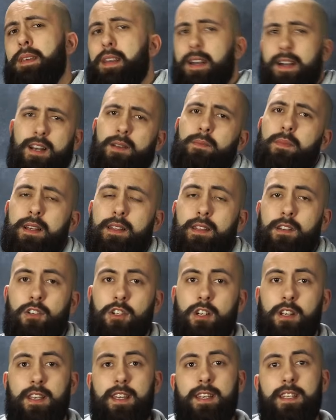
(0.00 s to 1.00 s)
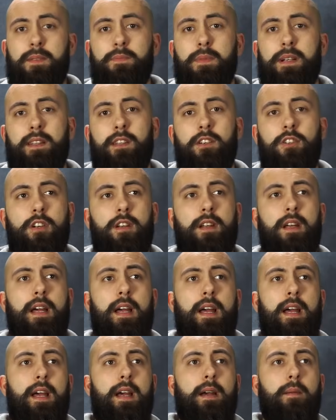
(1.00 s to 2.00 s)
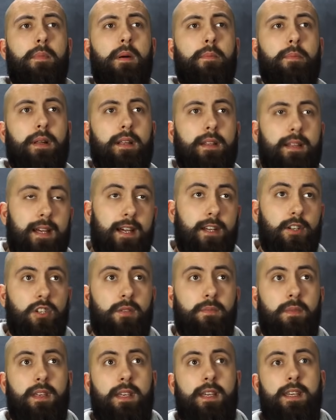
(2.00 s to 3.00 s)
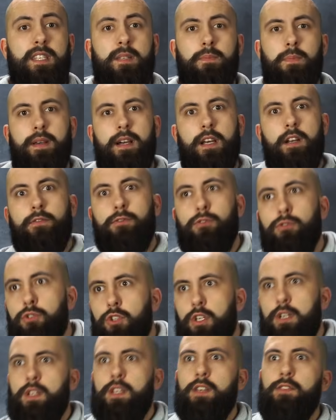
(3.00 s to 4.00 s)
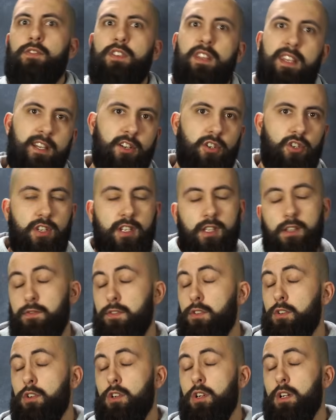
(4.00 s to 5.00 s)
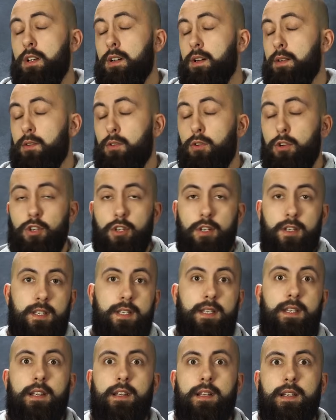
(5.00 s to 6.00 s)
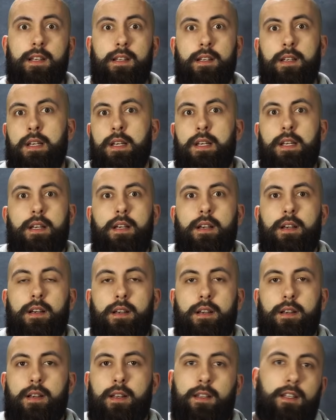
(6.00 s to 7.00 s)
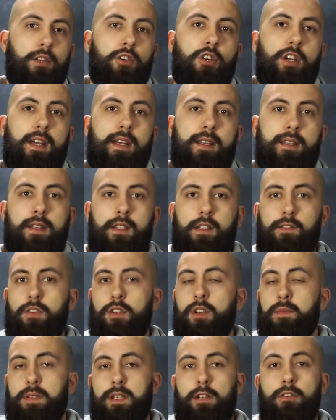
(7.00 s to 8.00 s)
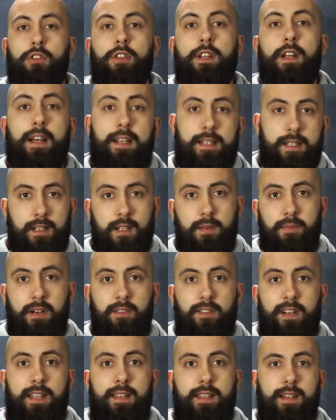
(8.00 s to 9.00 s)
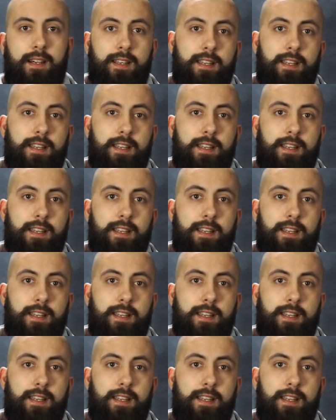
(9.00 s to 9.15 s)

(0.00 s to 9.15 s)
PR менеджеры, есть менеджеры по продажам, есть PR внутренний и внешний. Это все очень сильно Э, отличается. Это все абсолютно разные направления.